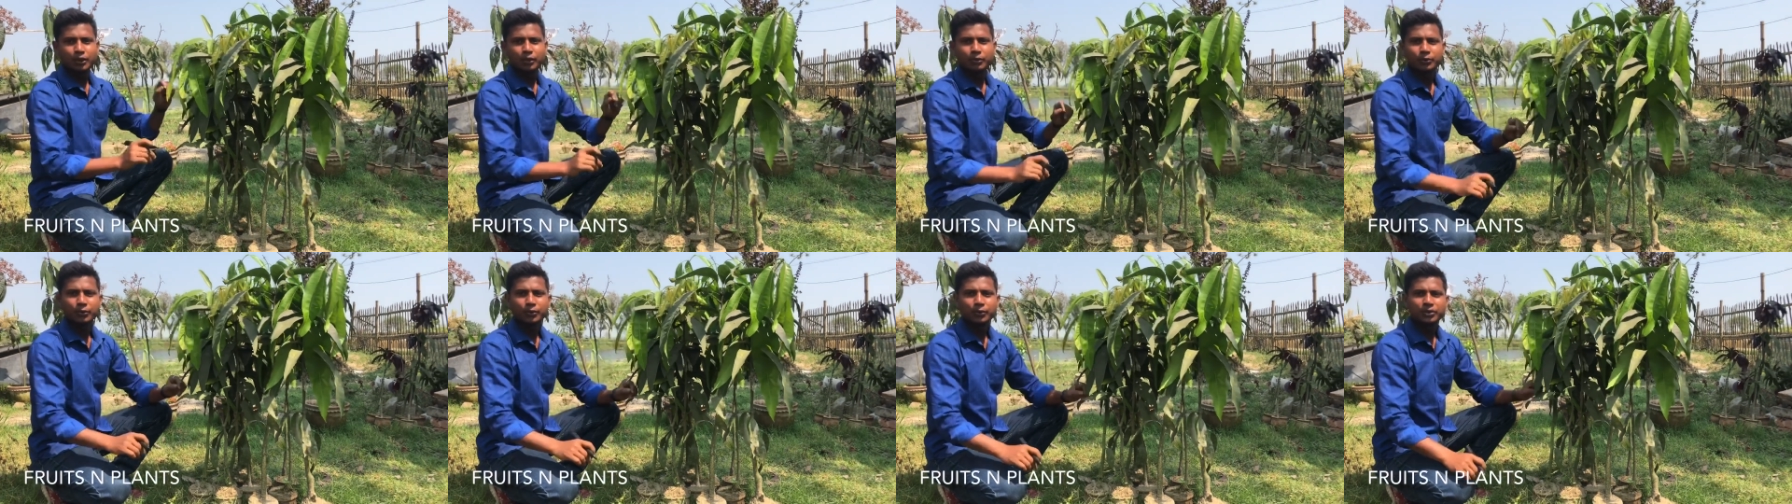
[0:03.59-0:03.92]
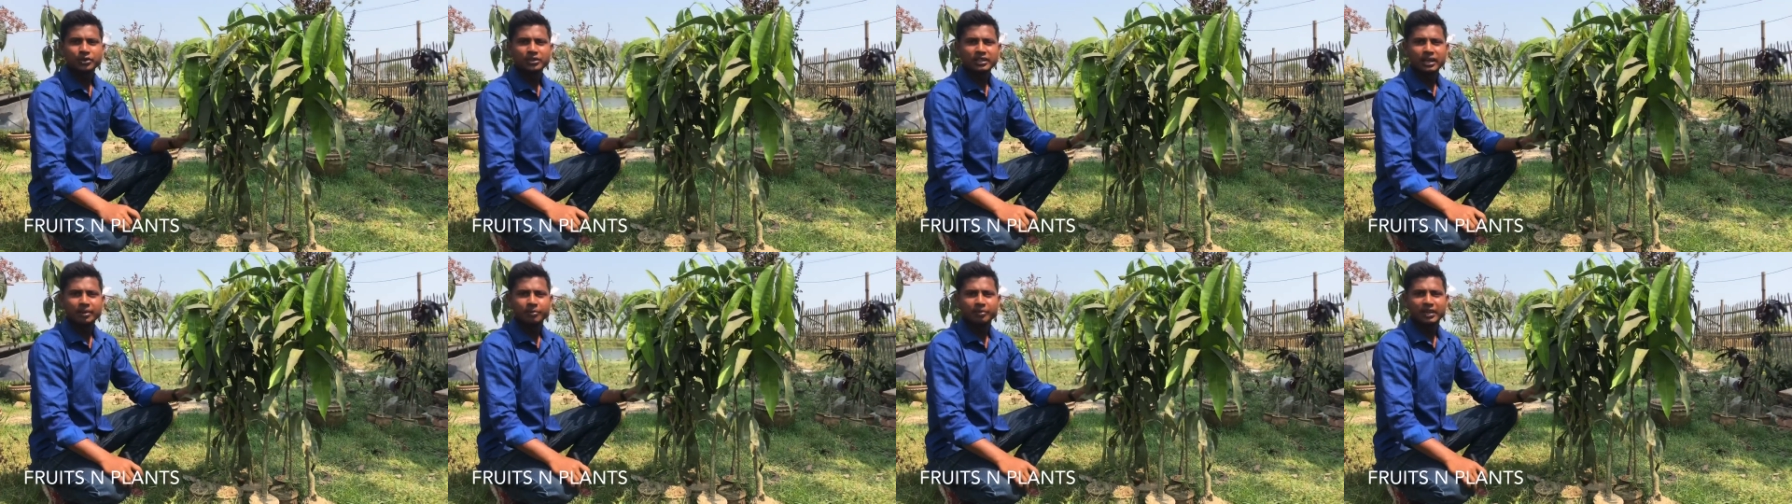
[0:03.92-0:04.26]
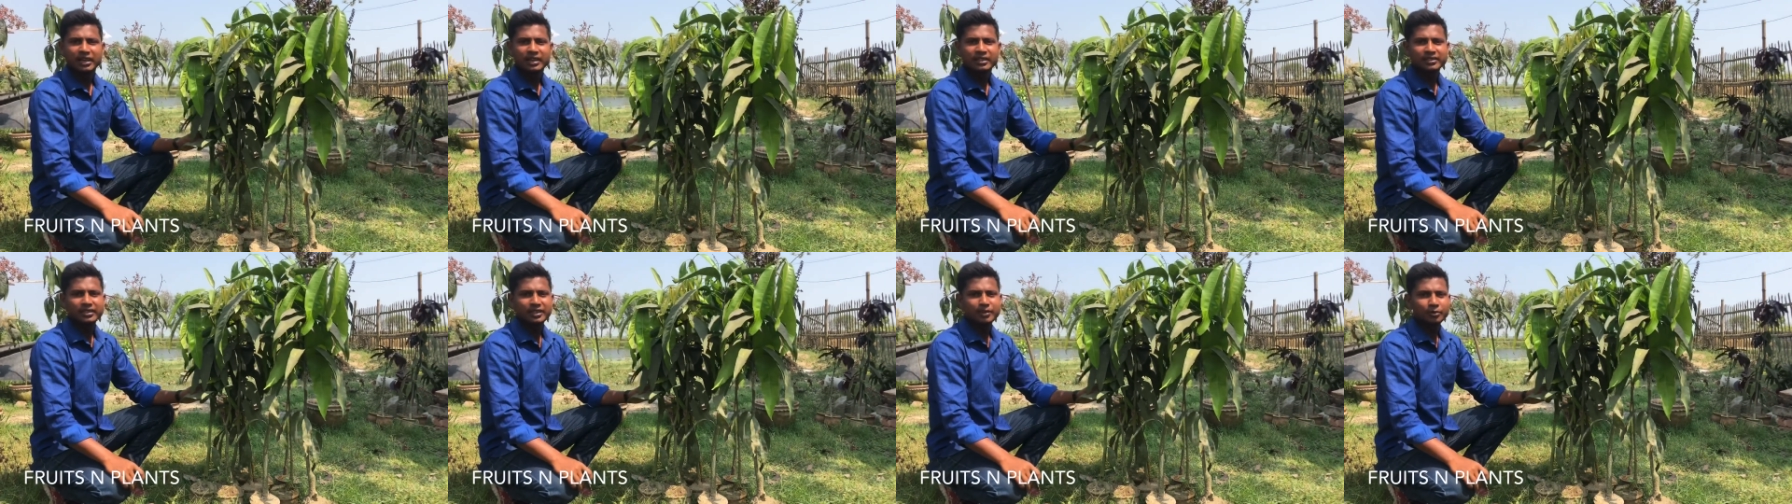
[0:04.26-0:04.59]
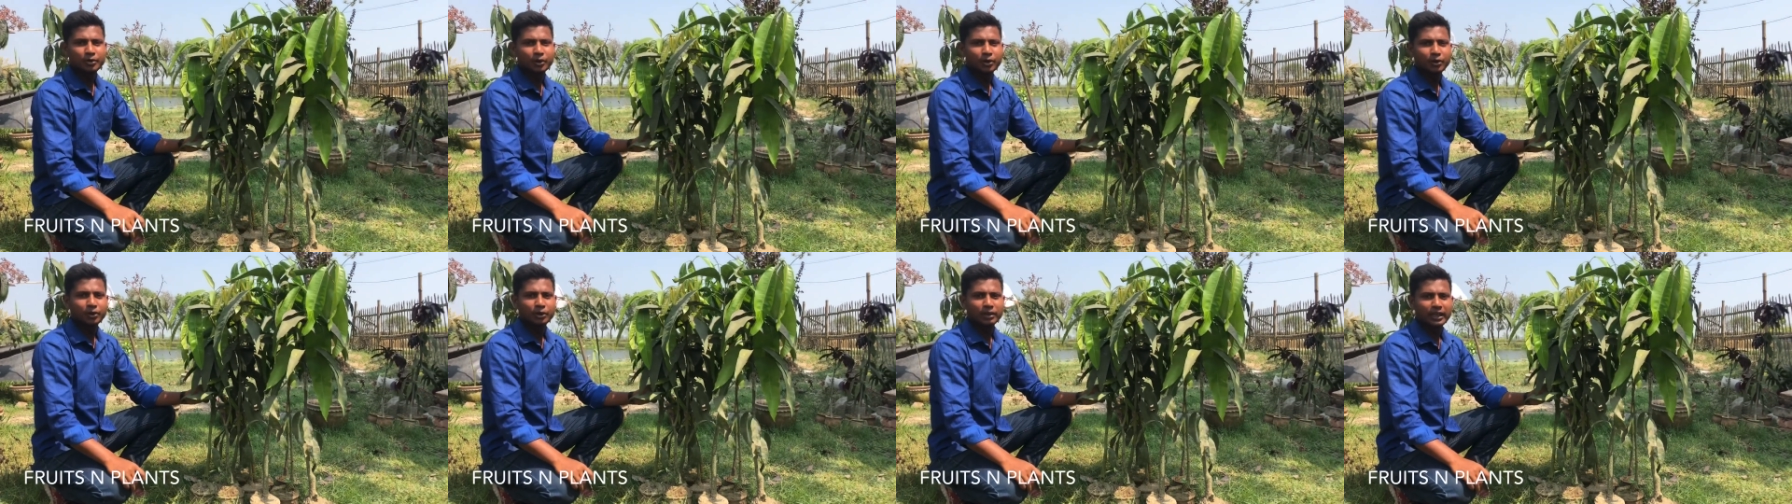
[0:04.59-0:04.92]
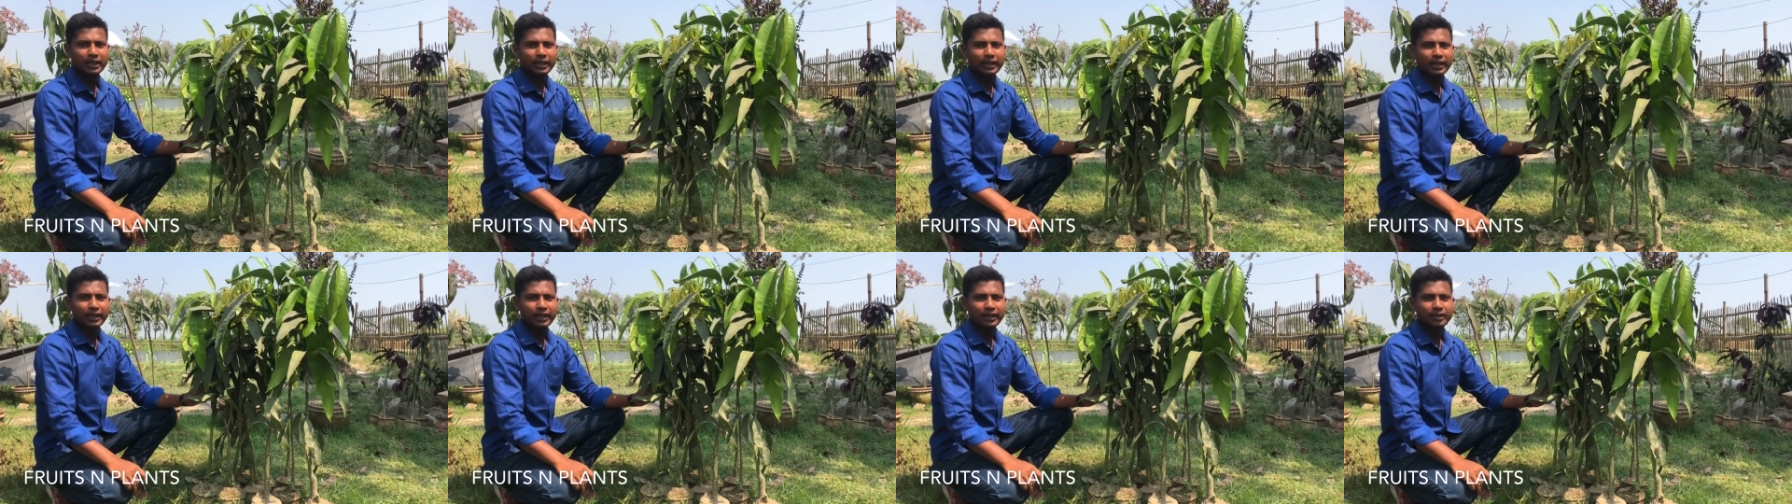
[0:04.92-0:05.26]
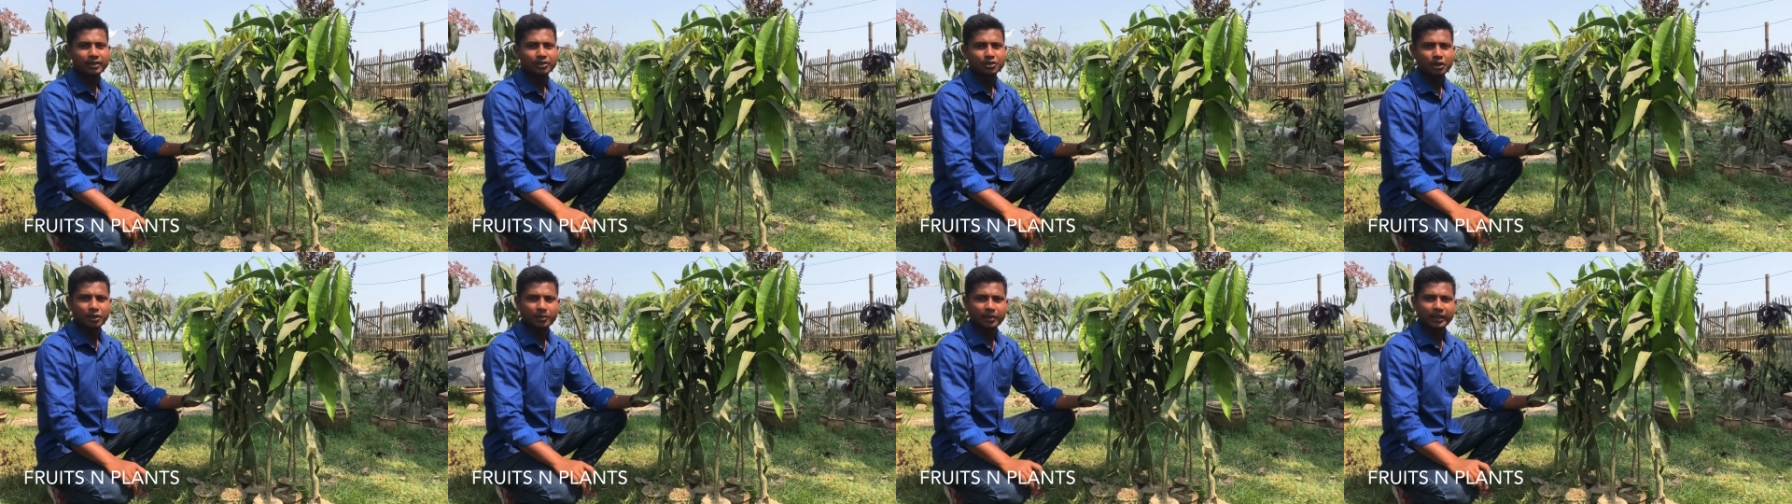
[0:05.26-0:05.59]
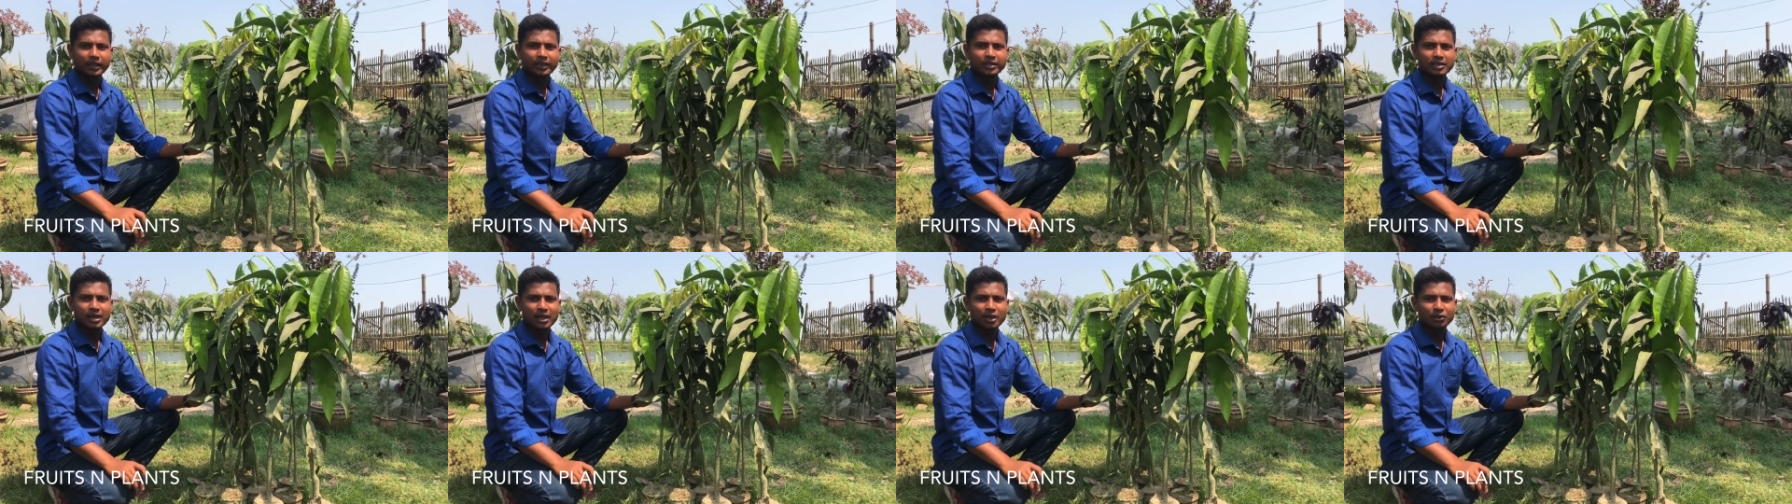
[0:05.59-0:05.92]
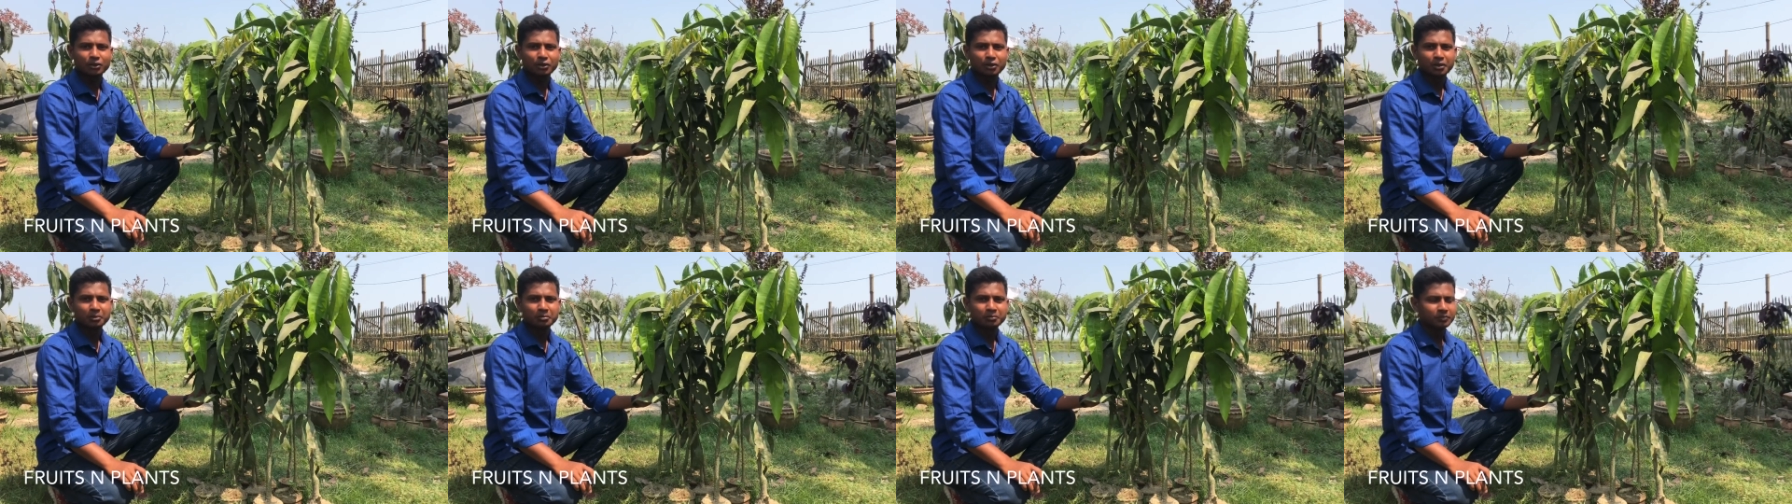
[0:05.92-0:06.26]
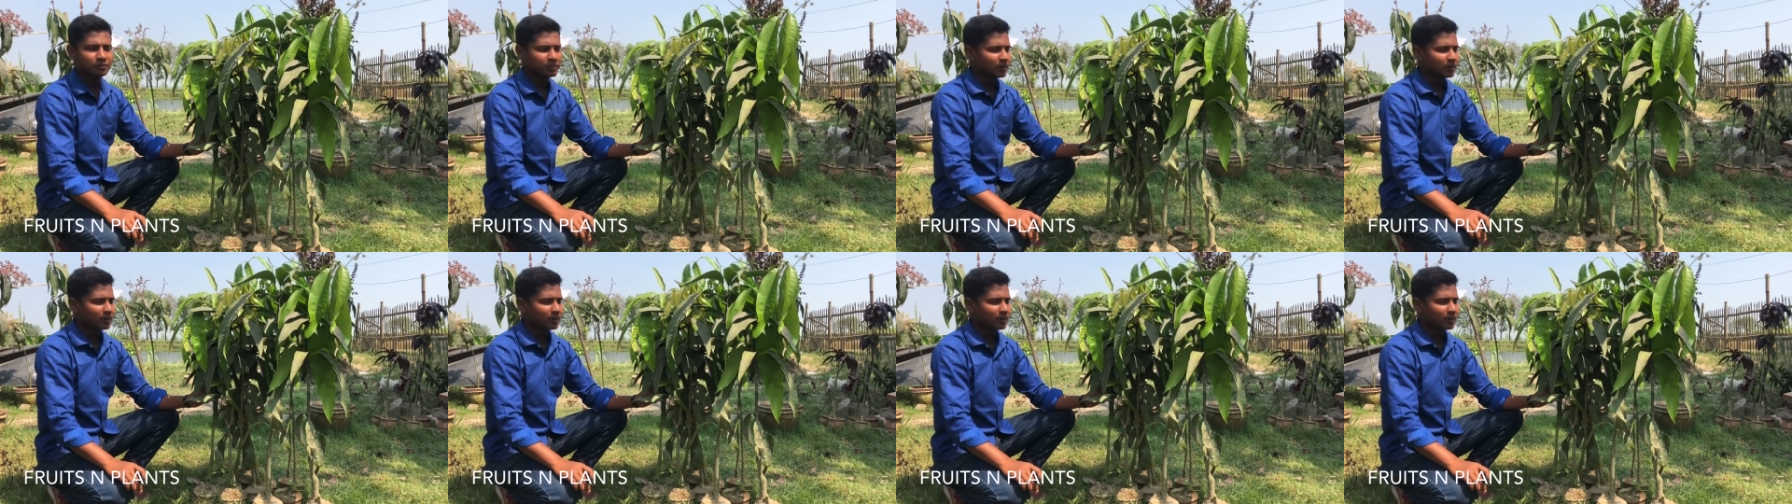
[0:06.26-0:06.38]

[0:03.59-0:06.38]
ফুডস অ্যান্ড প্ল্যান্টসের পক্ষ থেকে সবাইকে স্বাগতম